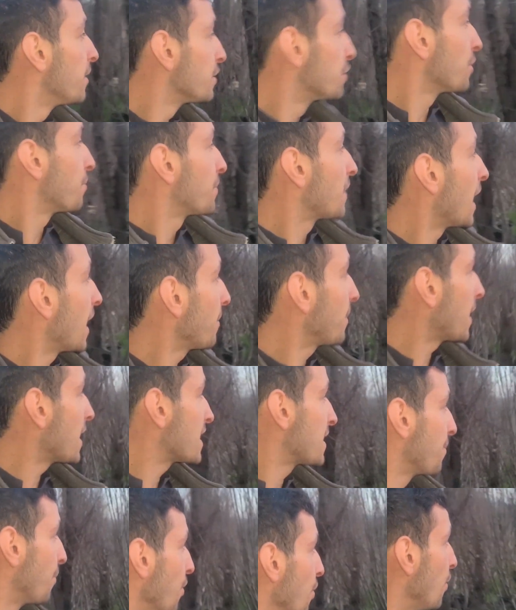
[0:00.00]
जो प्यारे प्यारे
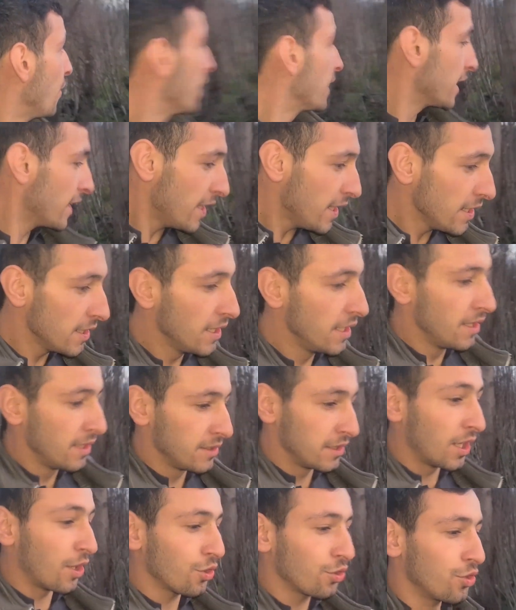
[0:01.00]
से फूल हुए थे ना
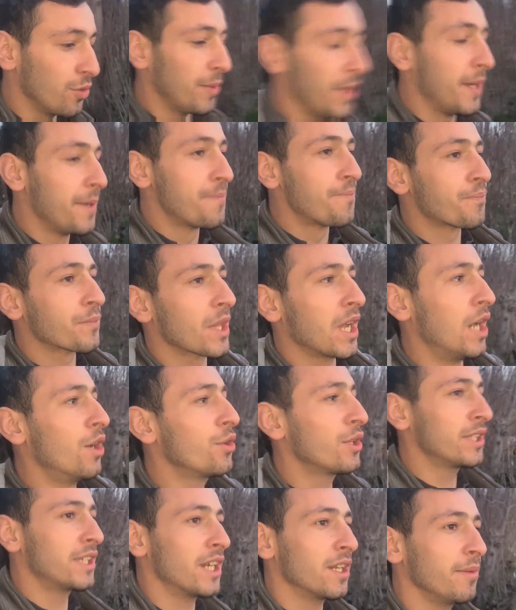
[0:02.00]
दरख्तों में आड़ू
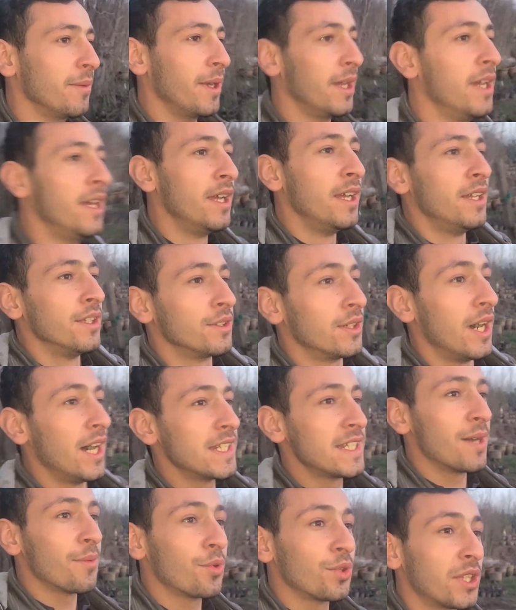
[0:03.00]
की दरख्त में तो
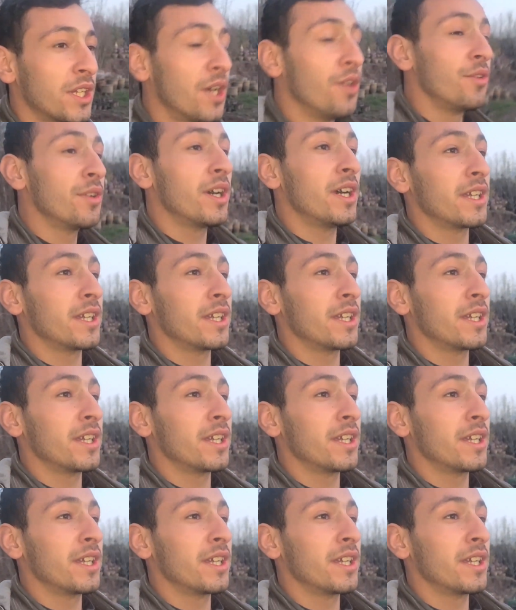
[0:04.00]
आज आपको दिखाऊंगा